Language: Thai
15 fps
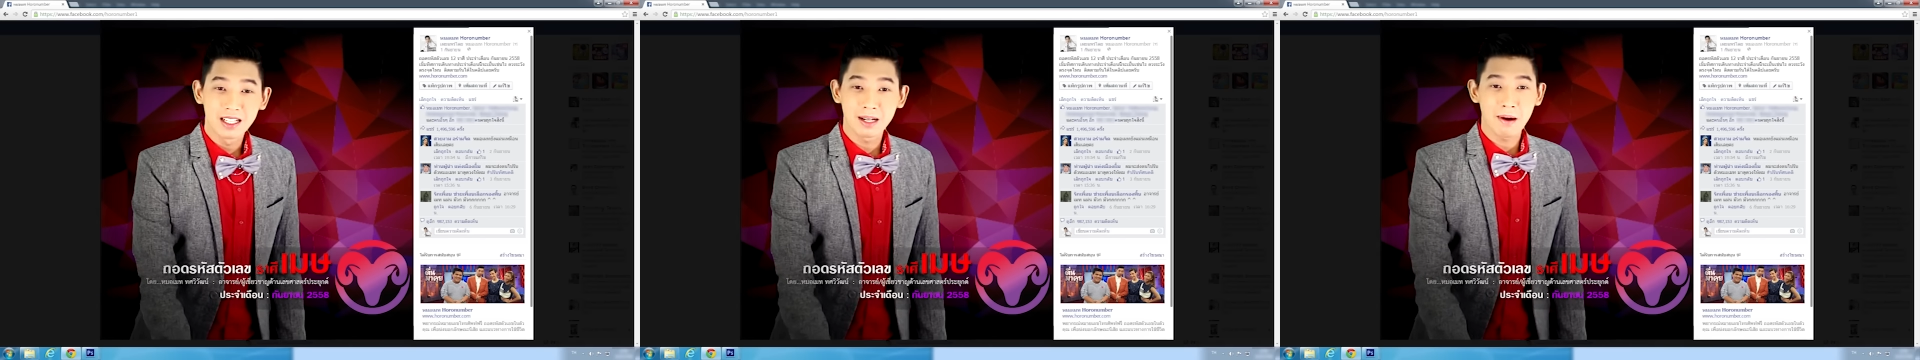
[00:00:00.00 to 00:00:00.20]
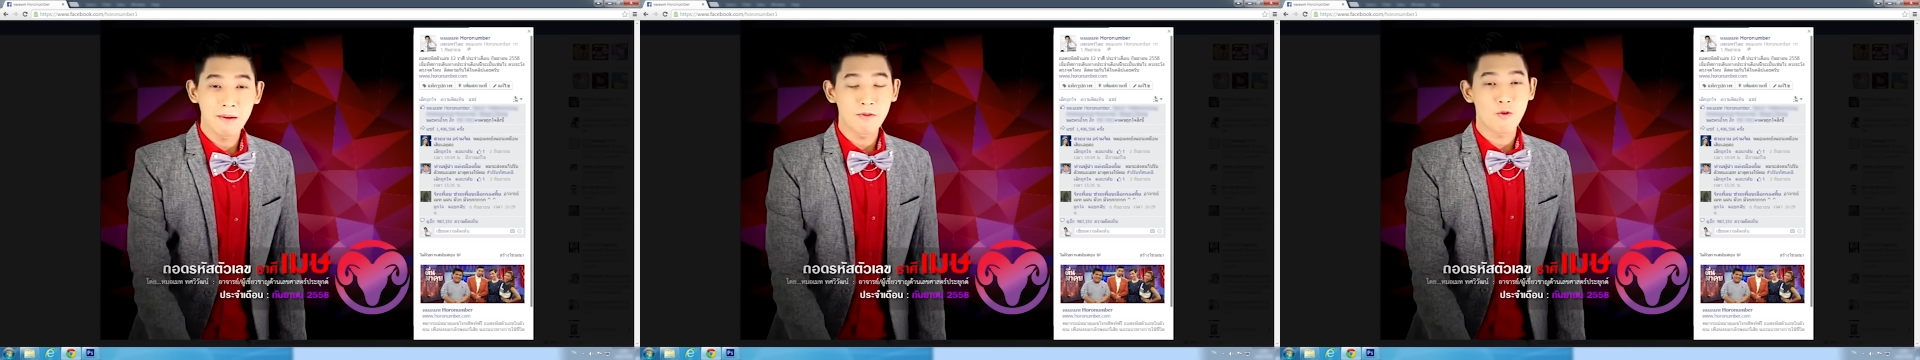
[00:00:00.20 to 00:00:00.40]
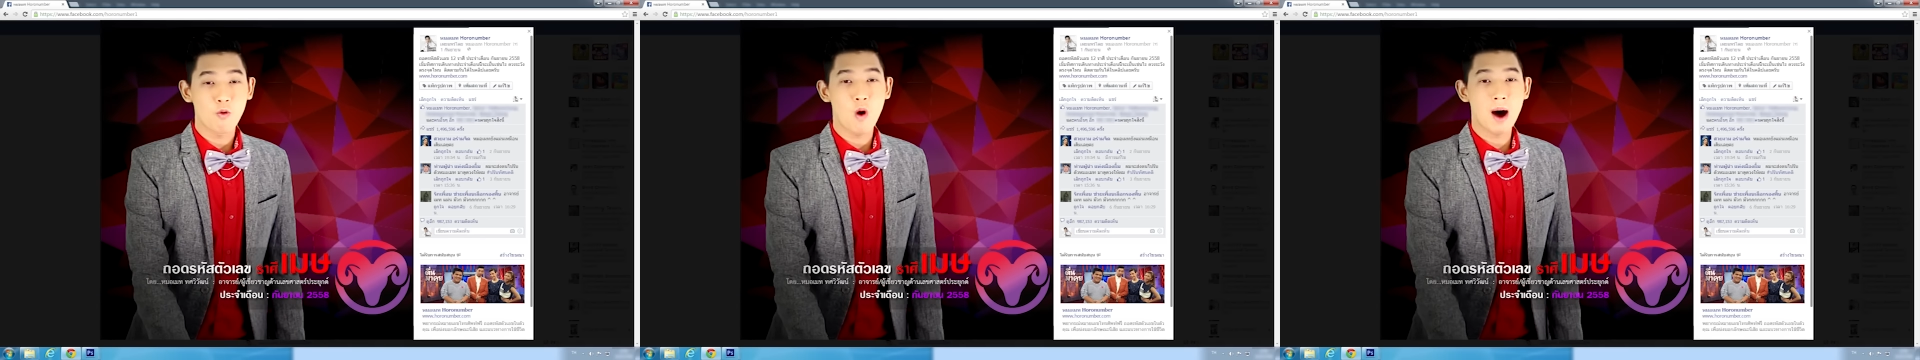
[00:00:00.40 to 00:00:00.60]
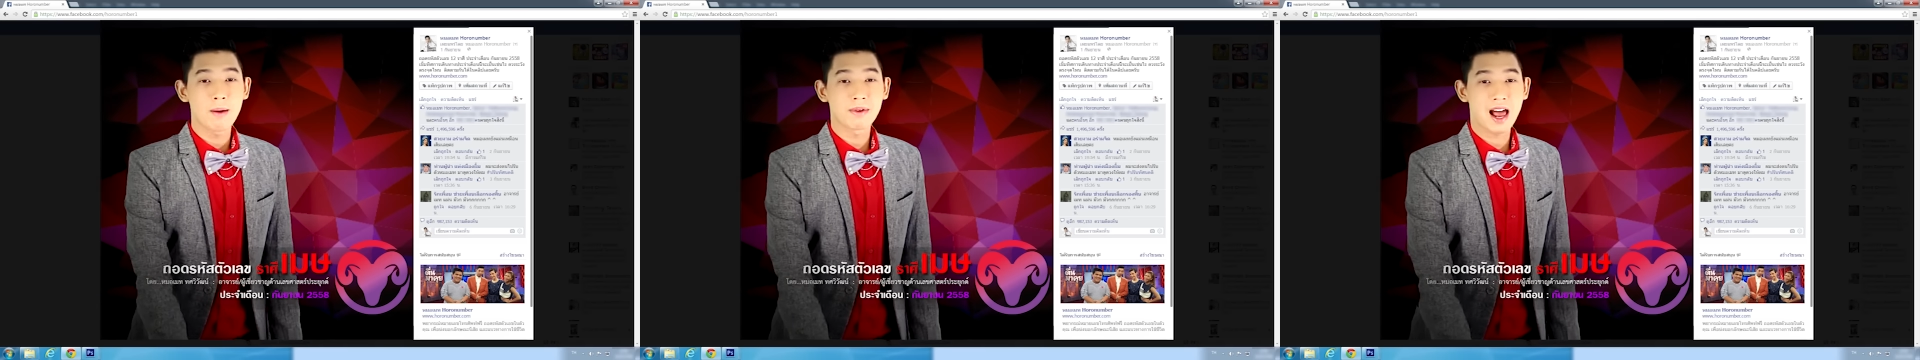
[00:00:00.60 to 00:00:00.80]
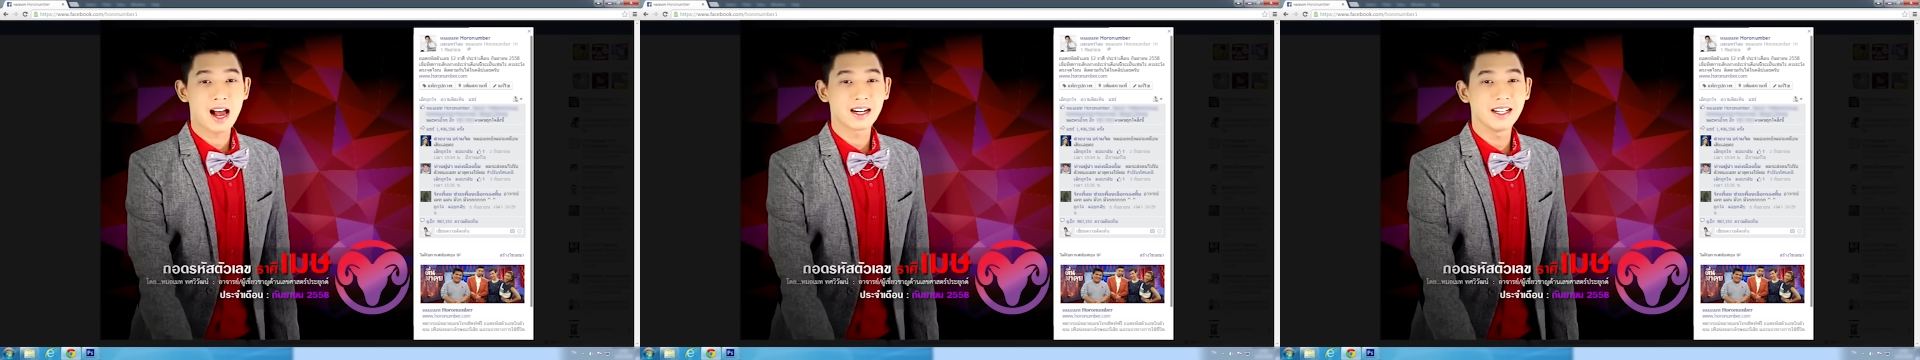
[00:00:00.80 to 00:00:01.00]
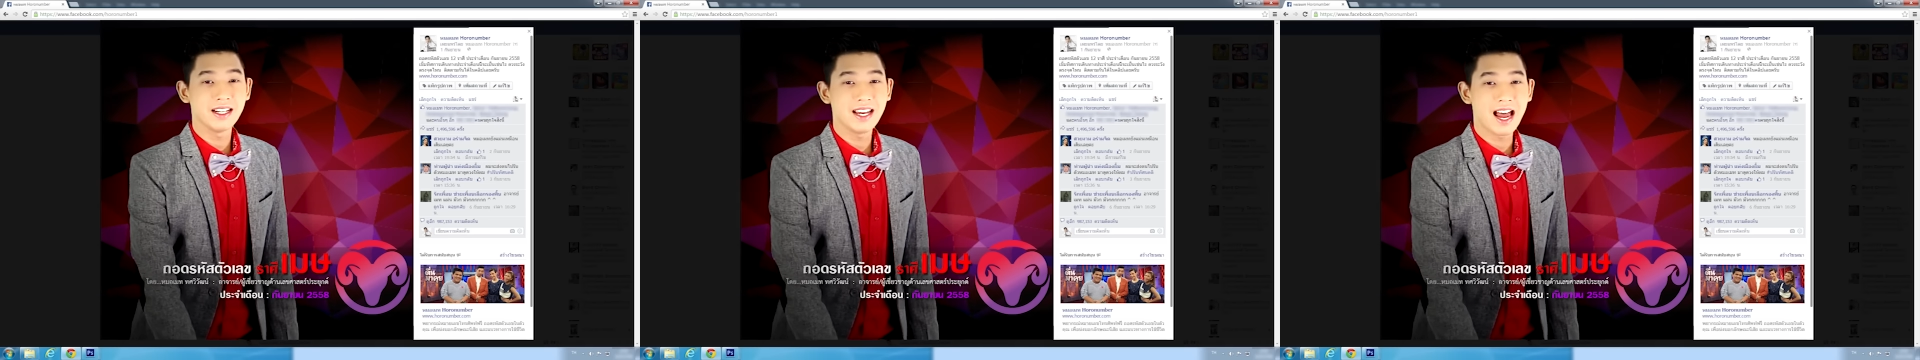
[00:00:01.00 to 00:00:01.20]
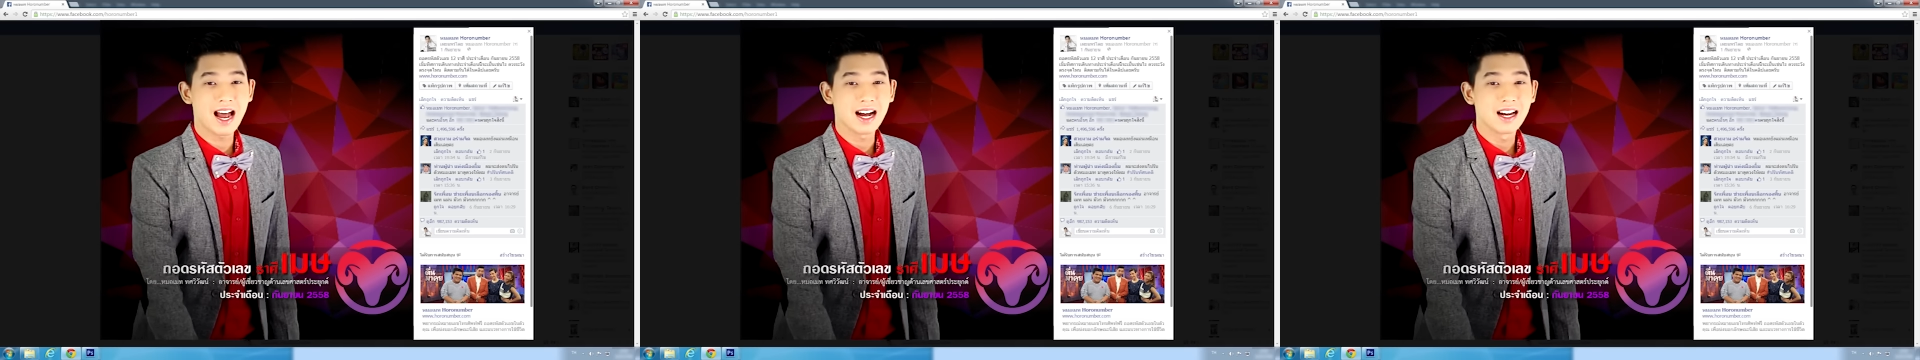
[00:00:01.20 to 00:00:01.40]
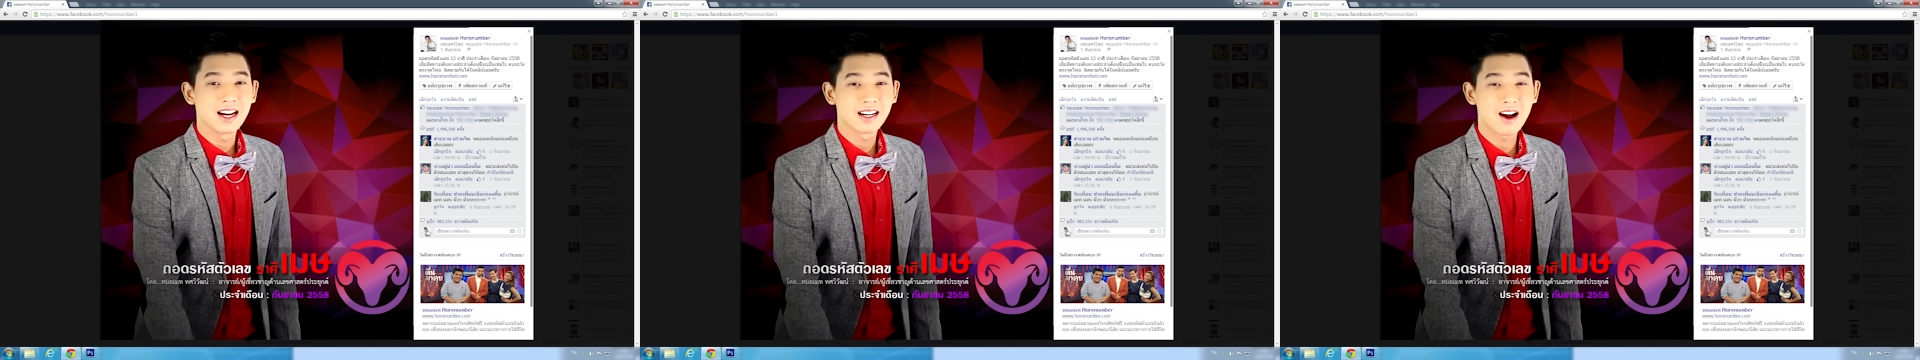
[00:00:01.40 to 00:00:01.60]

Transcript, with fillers: สำหรับความรักนี้เนี่ย